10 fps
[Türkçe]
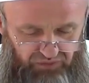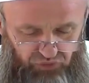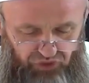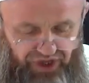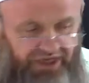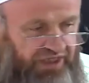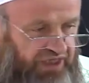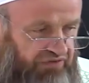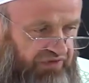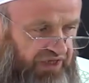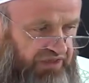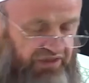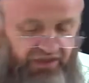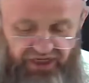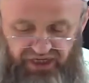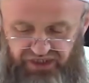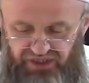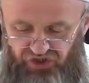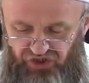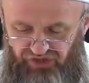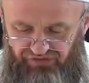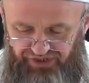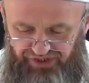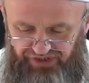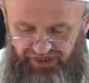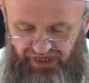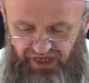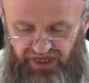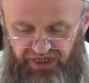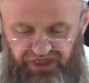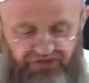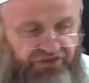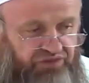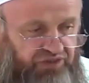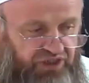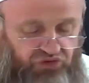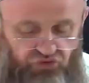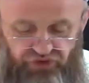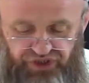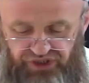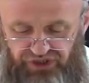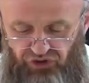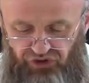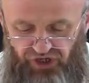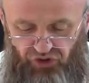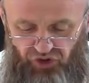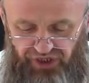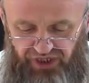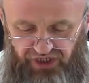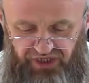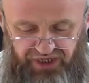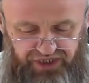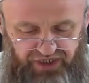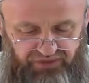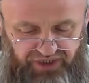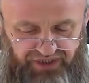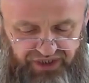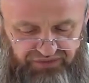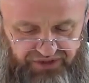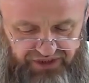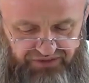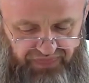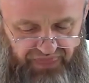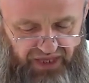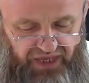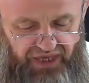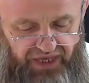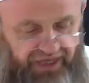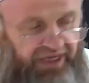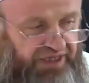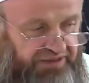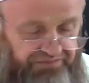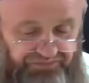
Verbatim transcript: Bukhari'de rivayet edilen hadis-i şeriflerinde Nefsim yedi kudretinde olan Allah'a yemin ederim ki eğer